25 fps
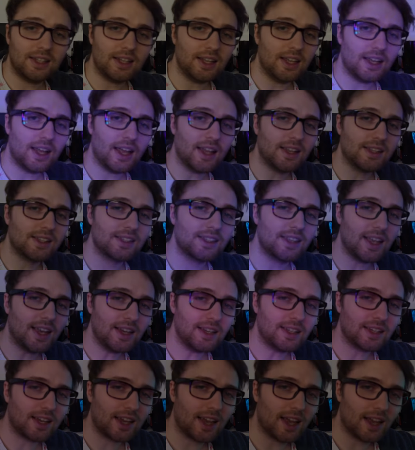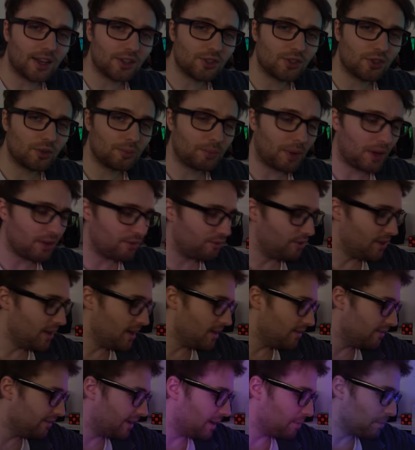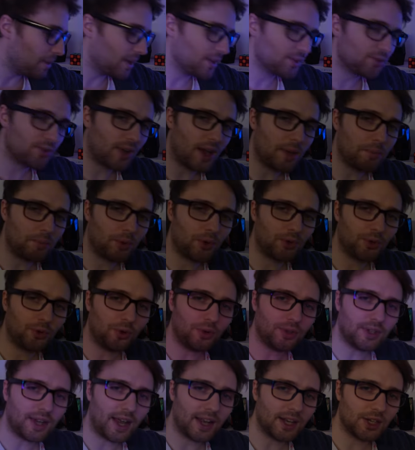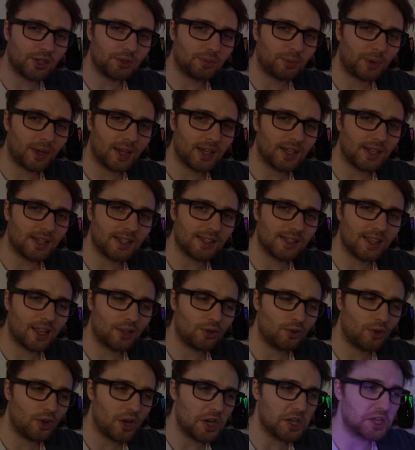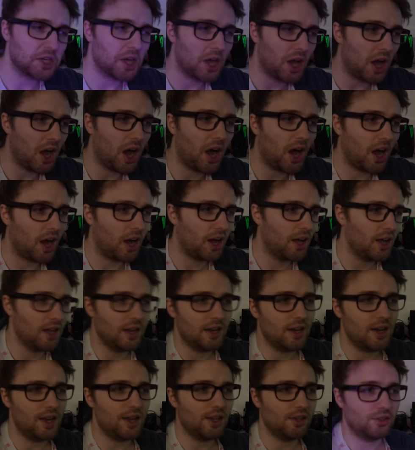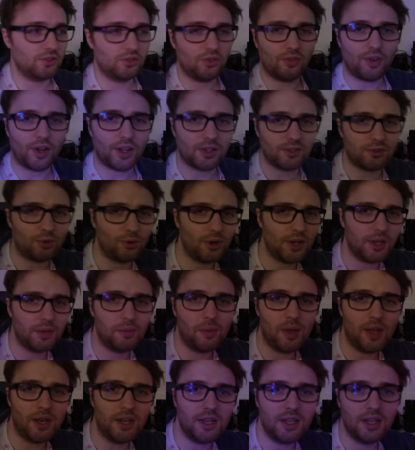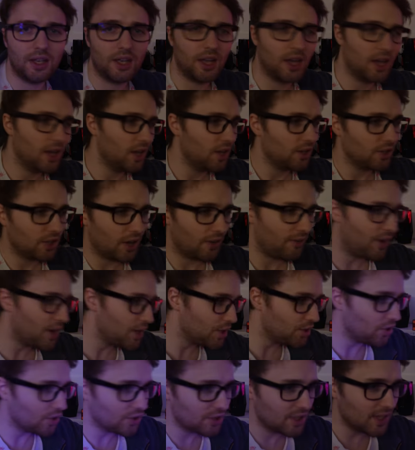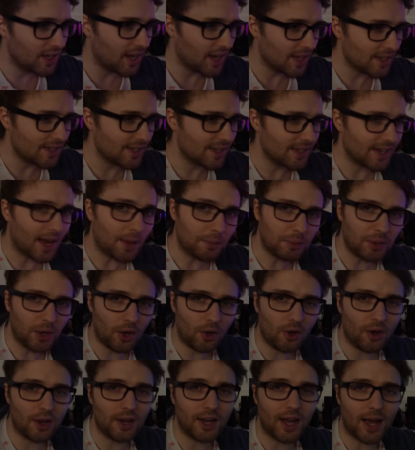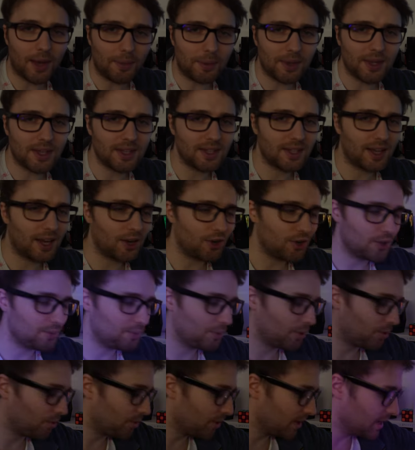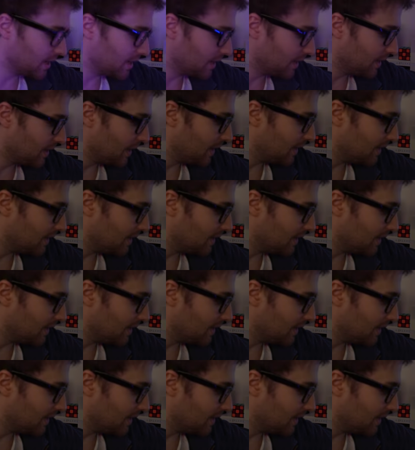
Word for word: Die Instinktreaktion bei vielen, wenn man so ein Produkt anspricht, ist natürlich, ah, nee, sowas hole ich mir nie. Da werde ich doch die ganze Zeit abgehört. Aber ich kann euch beruhigen,